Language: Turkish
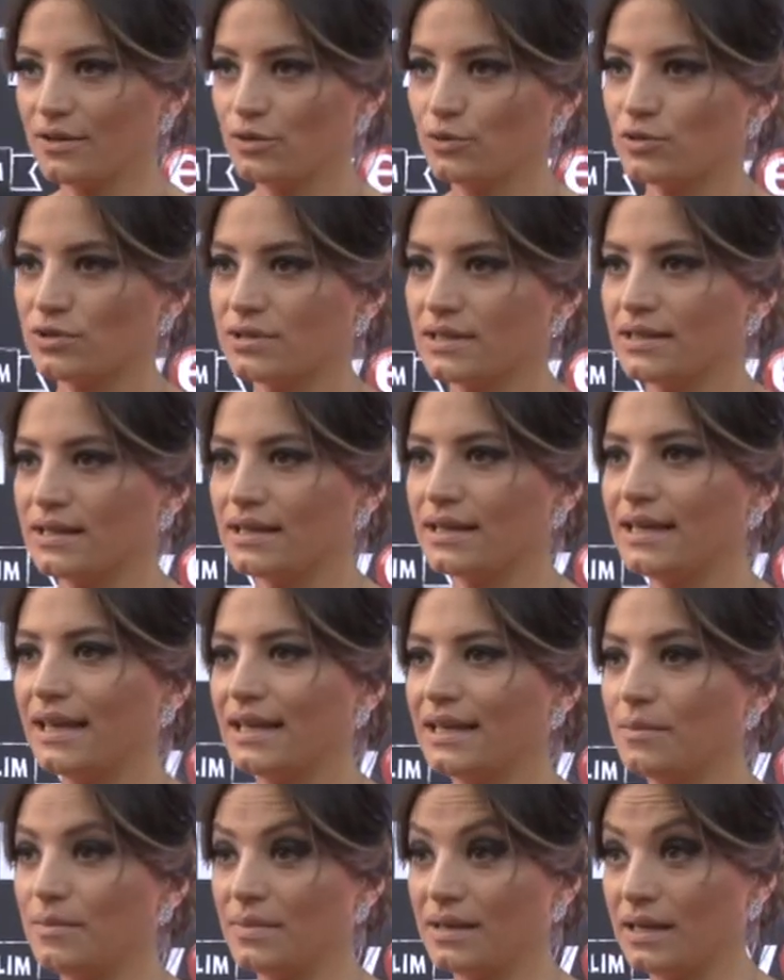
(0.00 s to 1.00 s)
yüzleri,
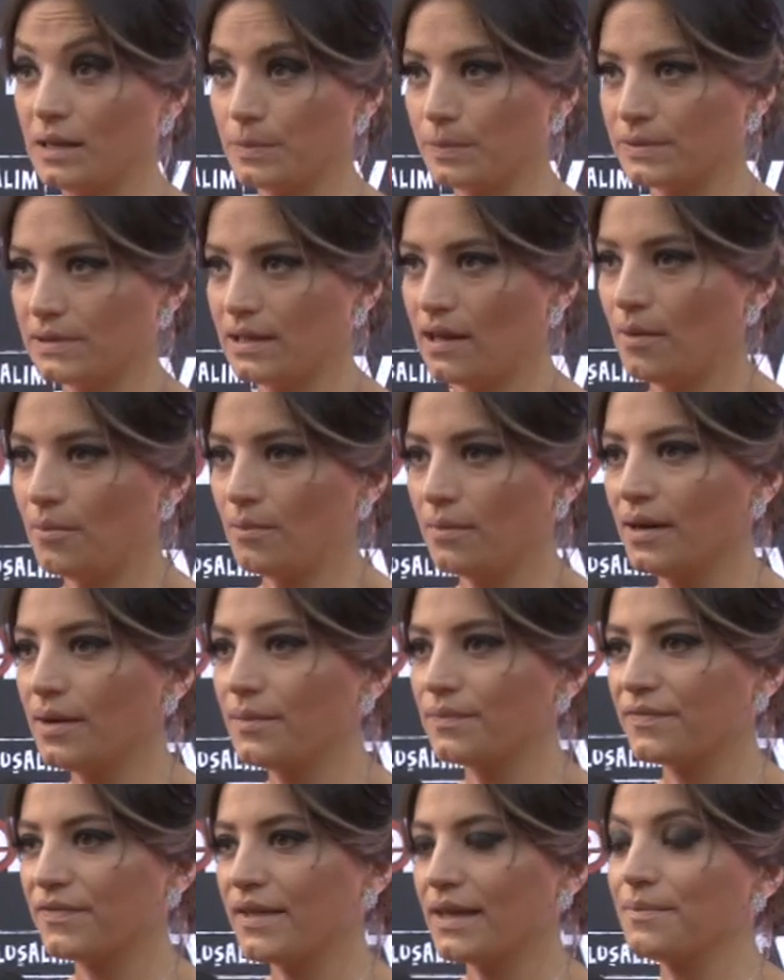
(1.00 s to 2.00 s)
yeni bir
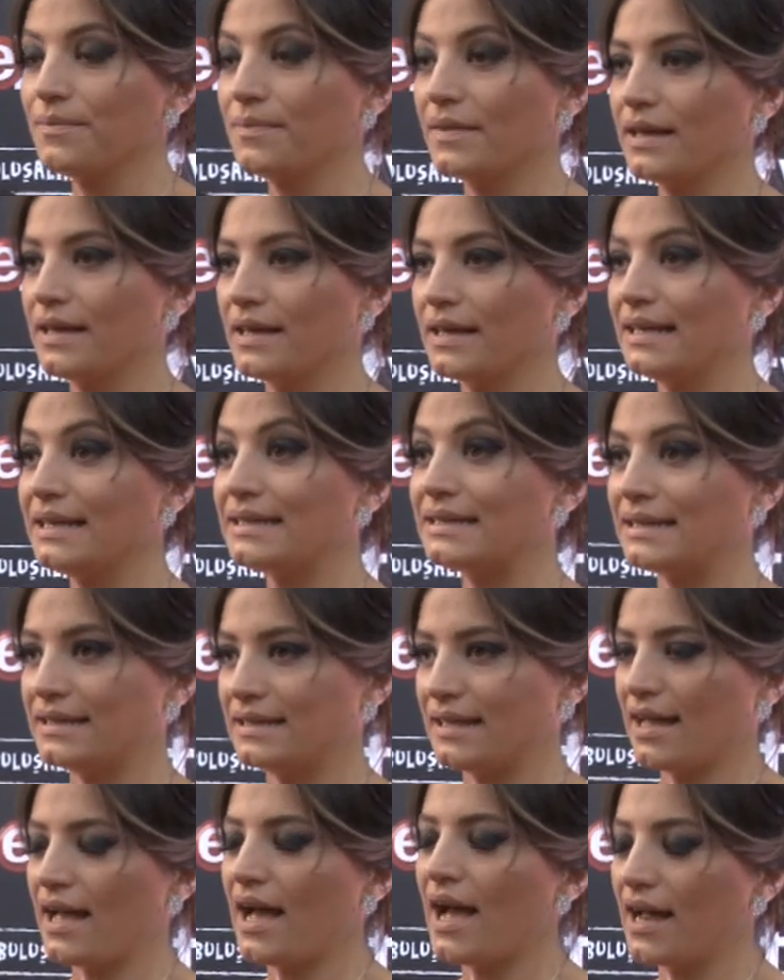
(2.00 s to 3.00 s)
yapılanma ve e,
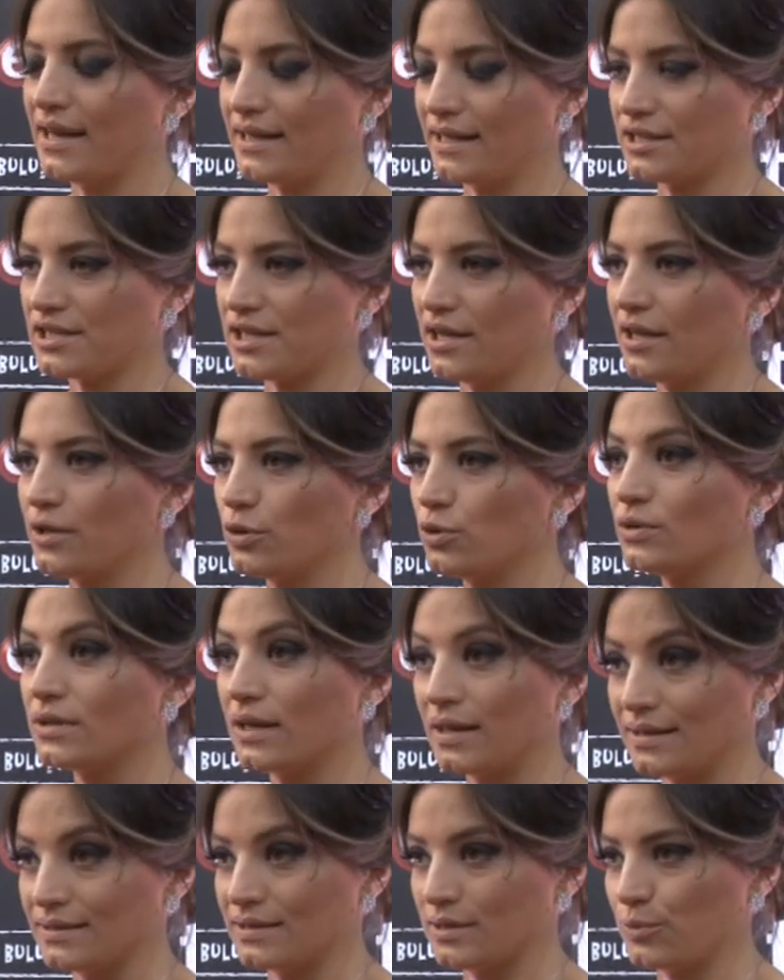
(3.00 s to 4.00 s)
gitgide her geçen gün
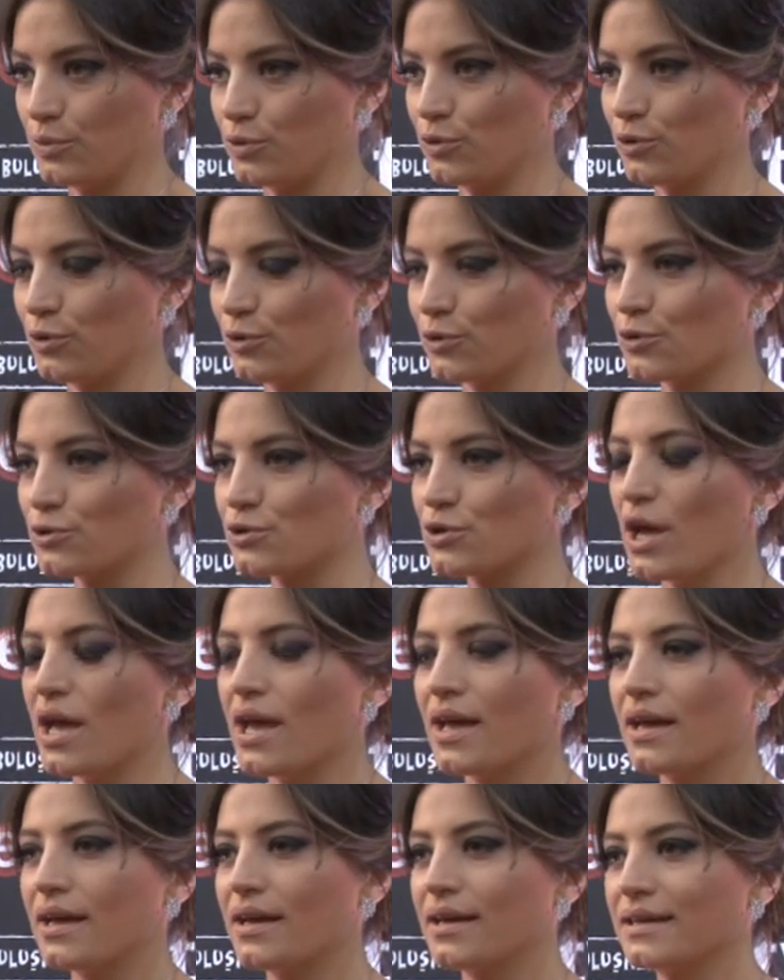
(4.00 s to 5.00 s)
daha da büyüyoruz.
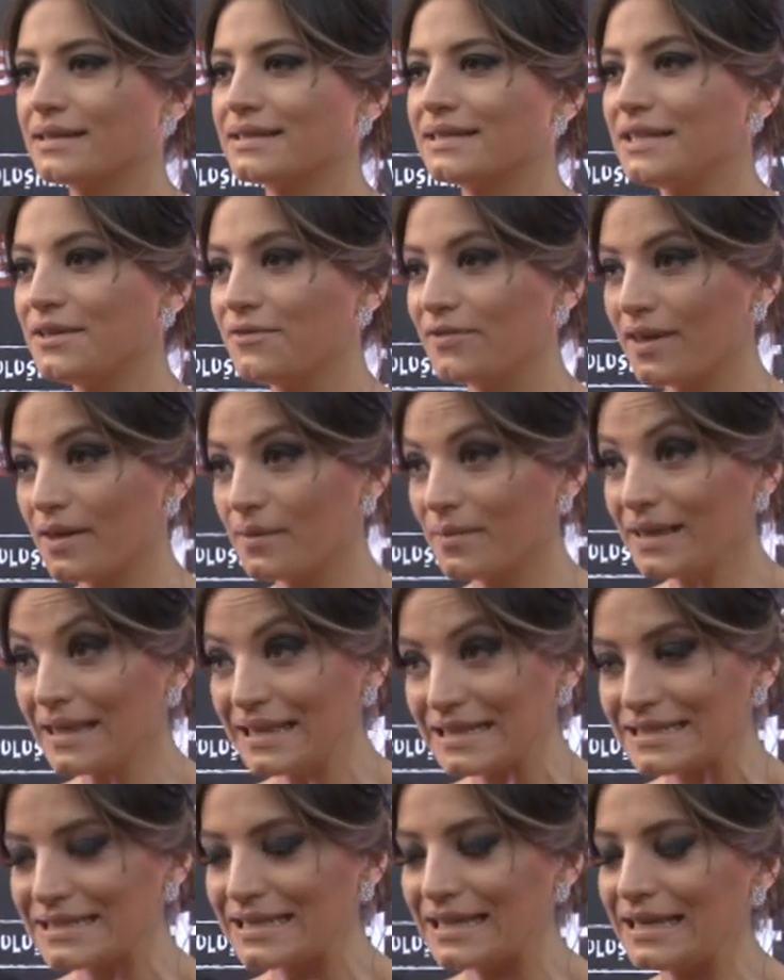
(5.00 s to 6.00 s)
E, TVM'i
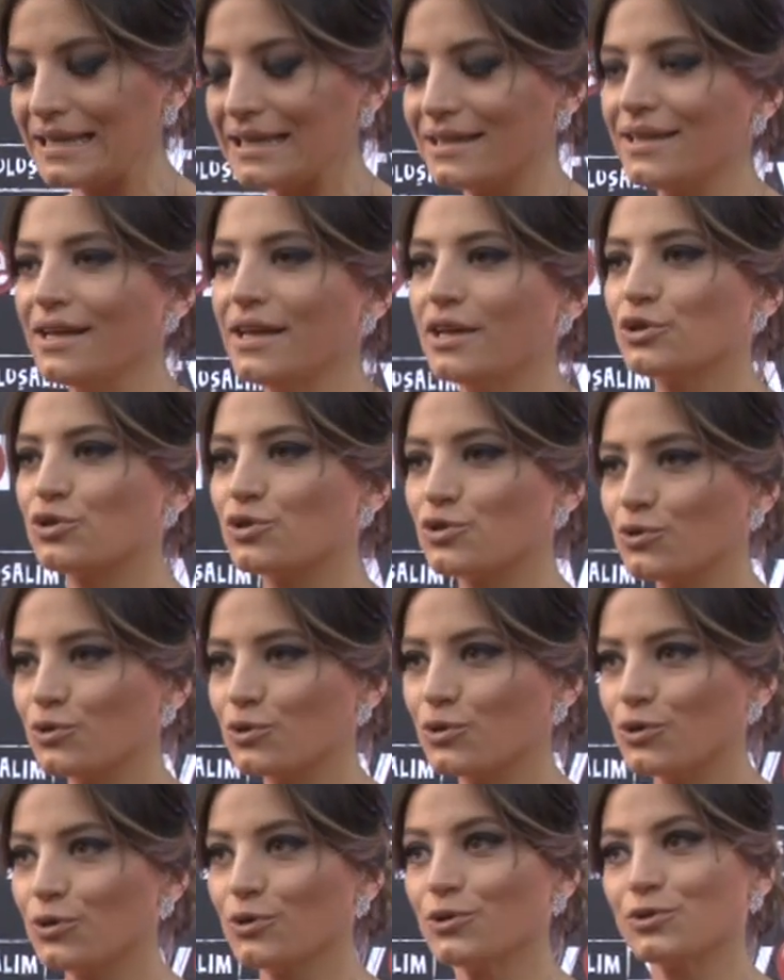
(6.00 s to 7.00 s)
izleyin
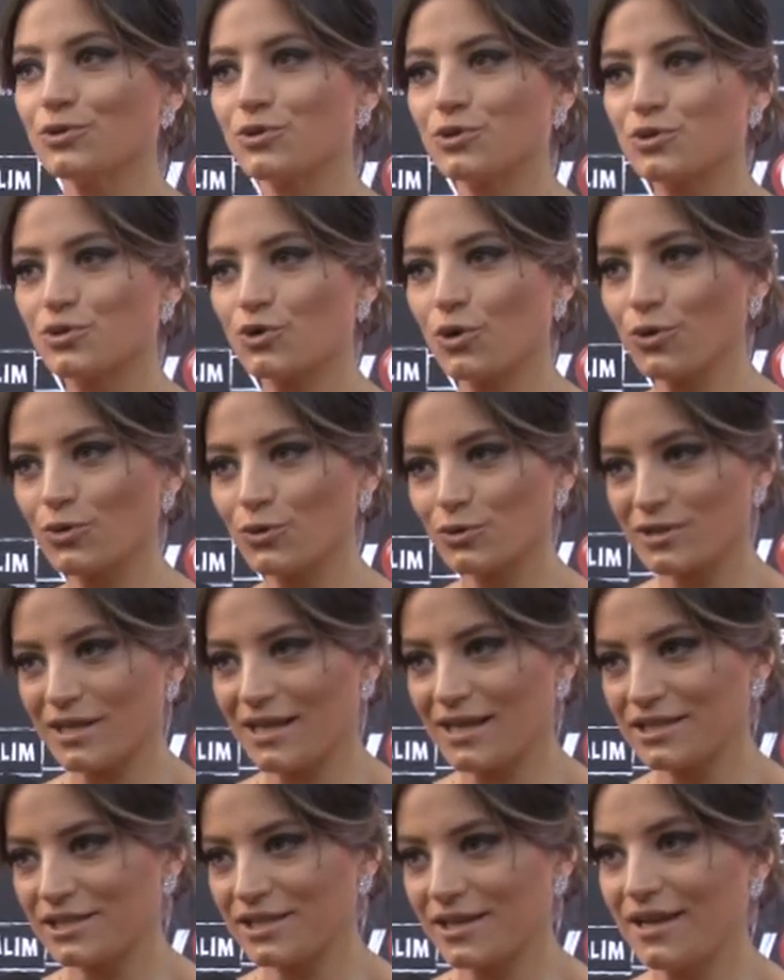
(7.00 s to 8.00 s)
çünkü çok
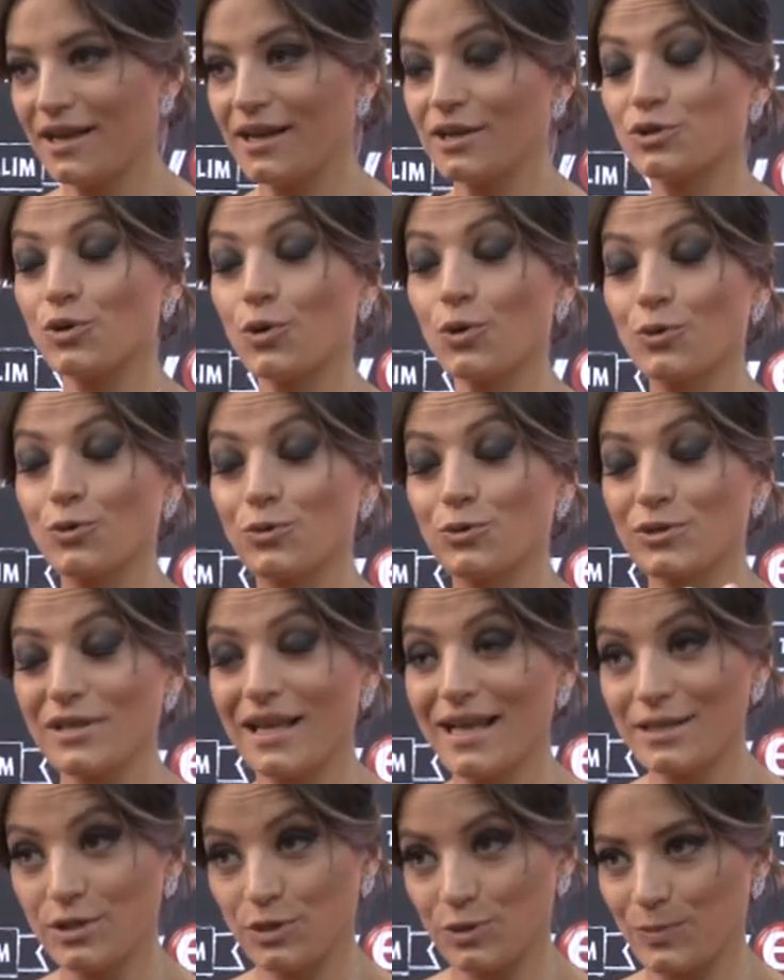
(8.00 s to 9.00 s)
güzel şeyler, çok
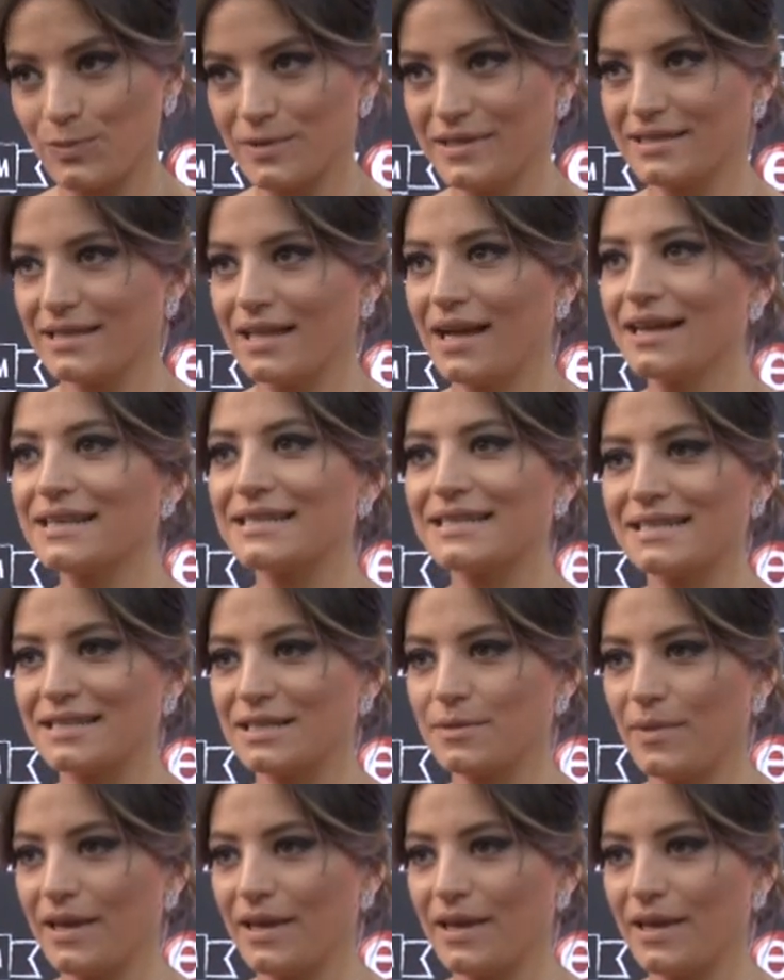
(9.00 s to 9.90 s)
güzel sürprizler sizi